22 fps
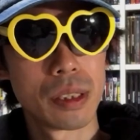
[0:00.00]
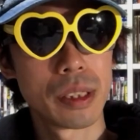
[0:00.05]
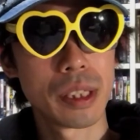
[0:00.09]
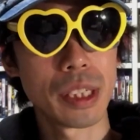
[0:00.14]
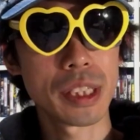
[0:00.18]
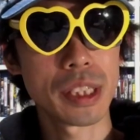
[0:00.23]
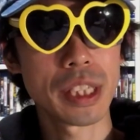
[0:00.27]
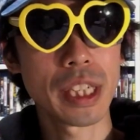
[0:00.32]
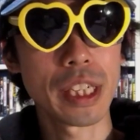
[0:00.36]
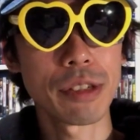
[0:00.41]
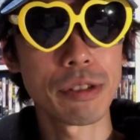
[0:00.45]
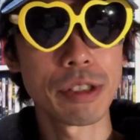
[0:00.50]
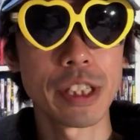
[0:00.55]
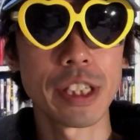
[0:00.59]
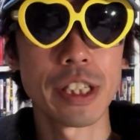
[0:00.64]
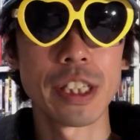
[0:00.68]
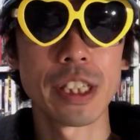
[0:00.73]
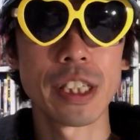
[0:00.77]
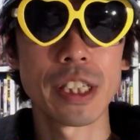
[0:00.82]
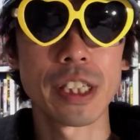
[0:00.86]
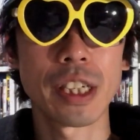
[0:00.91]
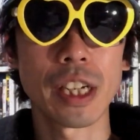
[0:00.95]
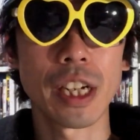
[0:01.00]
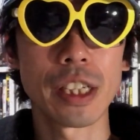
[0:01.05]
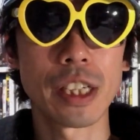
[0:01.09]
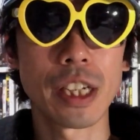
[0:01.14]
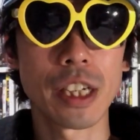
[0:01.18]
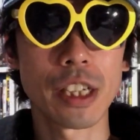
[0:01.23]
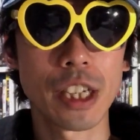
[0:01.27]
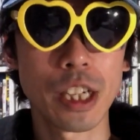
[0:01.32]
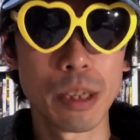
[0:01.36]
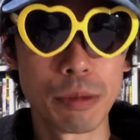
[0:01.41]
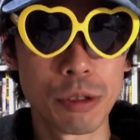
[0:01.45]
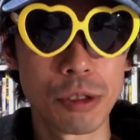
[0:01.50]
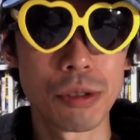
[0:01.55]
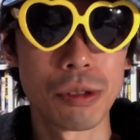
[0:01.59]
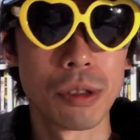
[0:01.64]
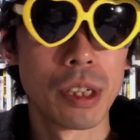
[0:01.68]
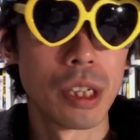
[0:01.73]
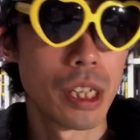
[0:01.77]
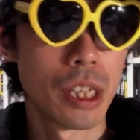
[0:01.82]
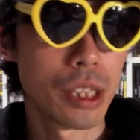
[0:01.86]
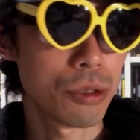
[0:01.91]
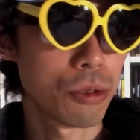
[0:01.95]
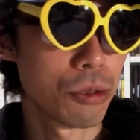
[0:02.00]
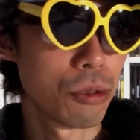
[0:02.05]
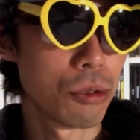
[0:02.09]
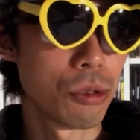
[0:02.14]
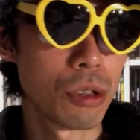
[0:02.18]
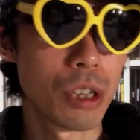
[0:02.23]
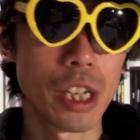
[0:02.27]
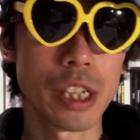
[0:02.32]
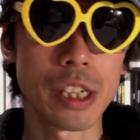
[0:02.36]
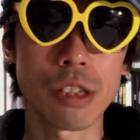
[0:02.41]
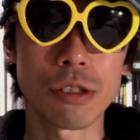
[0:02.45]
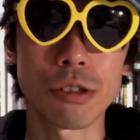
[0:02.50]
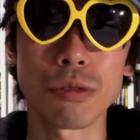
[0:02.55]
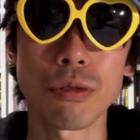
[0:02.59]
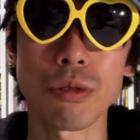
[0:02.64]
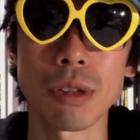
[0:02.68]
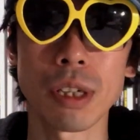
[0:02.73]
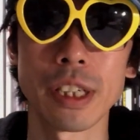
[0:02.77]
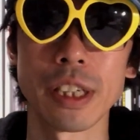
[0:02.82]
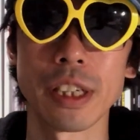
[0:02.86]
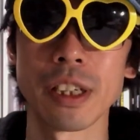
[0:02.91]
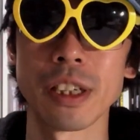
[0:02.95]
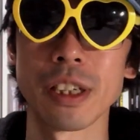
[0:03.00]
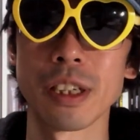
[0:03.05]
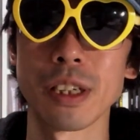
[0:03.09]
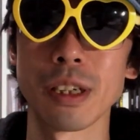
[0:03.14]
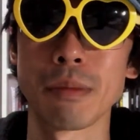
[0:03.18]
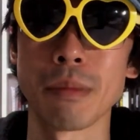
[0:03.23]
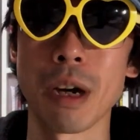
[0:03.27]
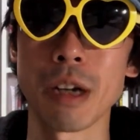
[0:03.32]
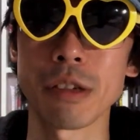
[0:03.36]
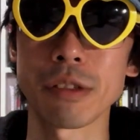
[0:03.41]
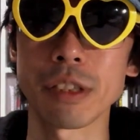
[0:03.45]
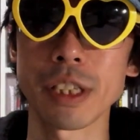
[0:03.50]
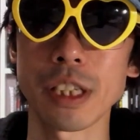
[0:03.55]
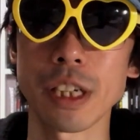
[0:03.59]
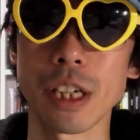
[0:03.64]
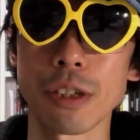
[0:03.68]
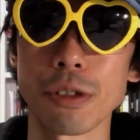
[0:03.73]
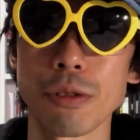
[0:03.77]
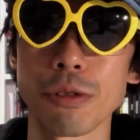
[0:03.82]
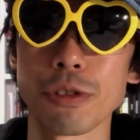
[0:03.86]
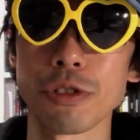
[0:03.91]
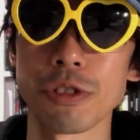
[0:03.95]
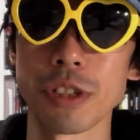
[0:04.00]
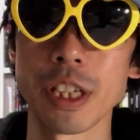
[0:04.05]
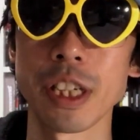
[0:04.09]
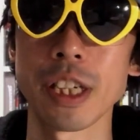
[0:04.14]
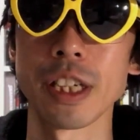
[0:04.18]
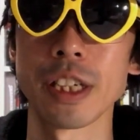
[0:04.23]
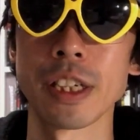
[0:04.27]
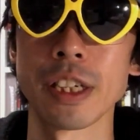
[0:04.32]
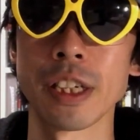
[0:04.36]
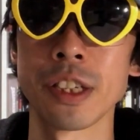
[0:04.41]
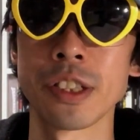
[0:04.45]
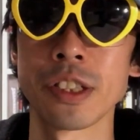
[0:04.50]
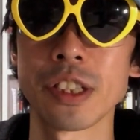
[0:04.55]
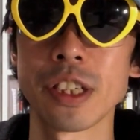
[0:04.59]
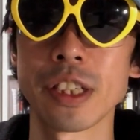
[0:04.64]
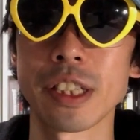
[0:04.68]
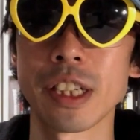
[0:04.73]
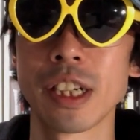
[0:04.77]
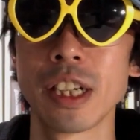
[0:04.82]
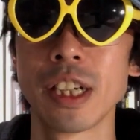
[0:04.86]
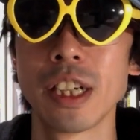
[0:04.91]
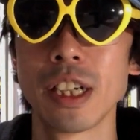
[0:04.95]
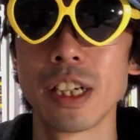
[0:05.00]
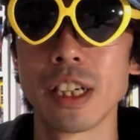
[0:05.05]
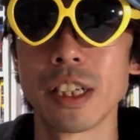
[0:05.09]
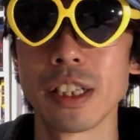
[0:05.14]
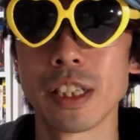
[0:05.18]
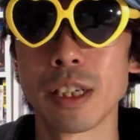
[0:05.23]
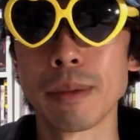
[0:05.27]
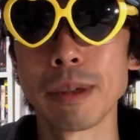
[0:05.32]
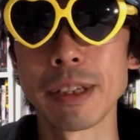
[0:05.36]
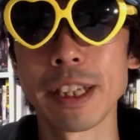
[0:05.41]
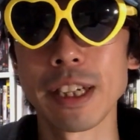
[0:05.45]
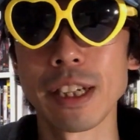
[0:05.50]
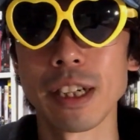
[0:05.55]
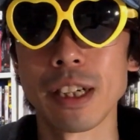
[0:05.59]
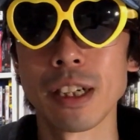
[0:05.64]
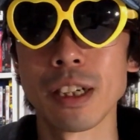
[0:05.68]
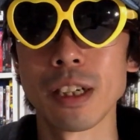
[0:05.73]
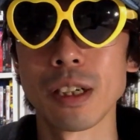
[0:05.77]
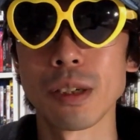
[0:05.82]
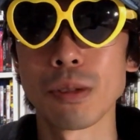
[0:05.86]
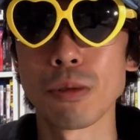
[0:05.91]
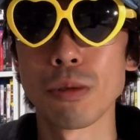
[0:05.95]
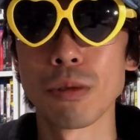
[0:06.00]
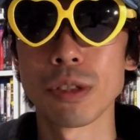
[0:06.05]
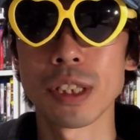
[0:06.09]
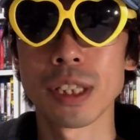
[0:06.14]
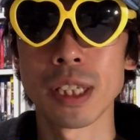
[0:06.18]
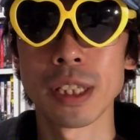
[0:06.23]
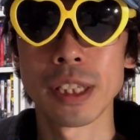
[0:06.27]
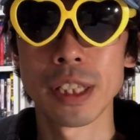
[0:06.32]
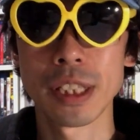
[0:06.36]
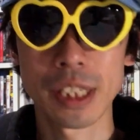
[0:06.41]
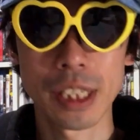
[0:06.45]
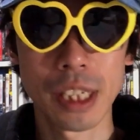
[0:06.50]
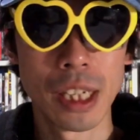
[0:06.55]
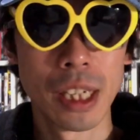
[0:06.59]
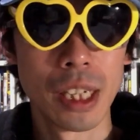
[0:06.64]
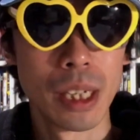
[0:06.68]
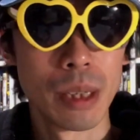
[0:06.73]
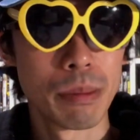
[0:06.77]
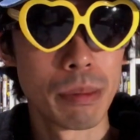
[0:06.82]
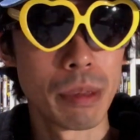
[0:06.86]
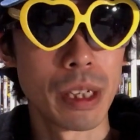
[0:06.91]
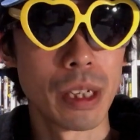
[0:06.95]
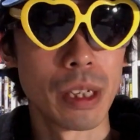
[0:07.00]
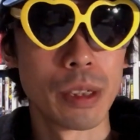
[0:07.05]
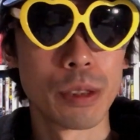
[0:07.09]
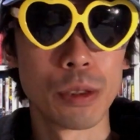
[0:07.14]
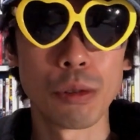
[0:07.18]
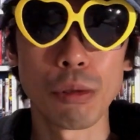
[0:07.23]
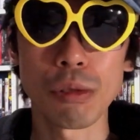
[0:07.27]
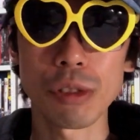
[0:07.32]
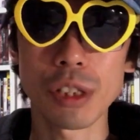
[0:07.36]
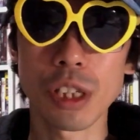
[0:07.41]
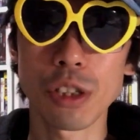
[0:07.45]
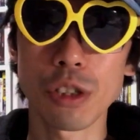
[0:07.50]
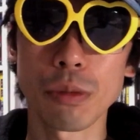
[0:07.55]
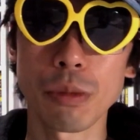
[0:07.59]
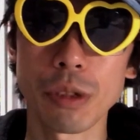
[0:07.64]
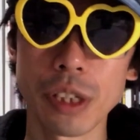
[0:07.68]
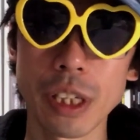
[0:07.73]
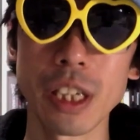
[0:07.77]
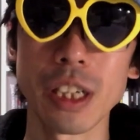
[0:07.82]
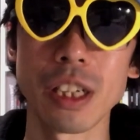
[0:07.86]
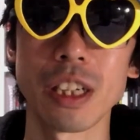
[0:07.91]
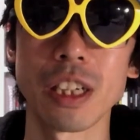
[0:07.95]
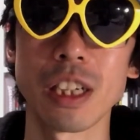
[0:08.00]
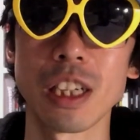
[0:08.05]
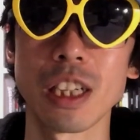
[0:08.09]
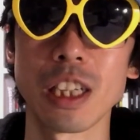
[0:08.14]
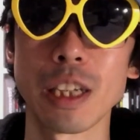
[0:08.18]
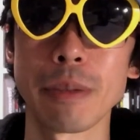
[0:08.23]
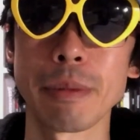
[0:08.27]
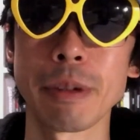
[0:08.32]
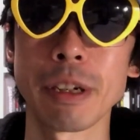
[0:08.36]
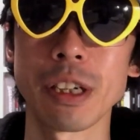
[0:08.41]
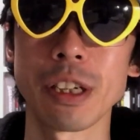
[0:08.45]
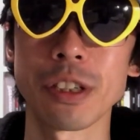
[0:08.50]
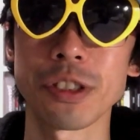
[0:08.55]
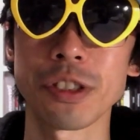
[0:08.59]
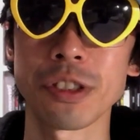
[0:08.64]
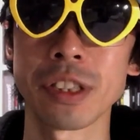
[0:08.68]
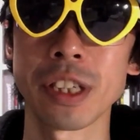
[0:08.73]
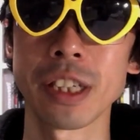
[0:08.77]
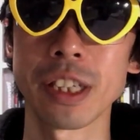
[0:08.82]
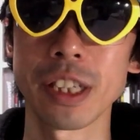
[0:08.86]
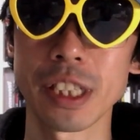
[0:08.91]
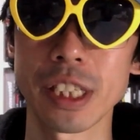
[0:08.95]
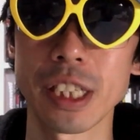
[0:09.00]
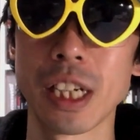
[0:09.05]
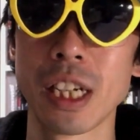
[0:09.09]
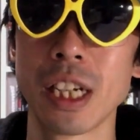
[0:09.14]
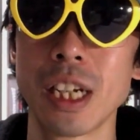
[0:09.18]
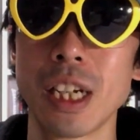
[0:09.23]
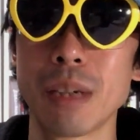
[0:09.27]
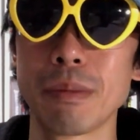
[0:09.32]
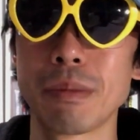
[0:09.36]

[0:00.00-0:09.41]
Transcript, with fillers: で最後に、えー、ガイガー警部とあと配役交換で、えー、マフレガー教授をね、えー、演じられた山寺浩一さんですが、まあ、両者ともね、えー、出番が少ないですが、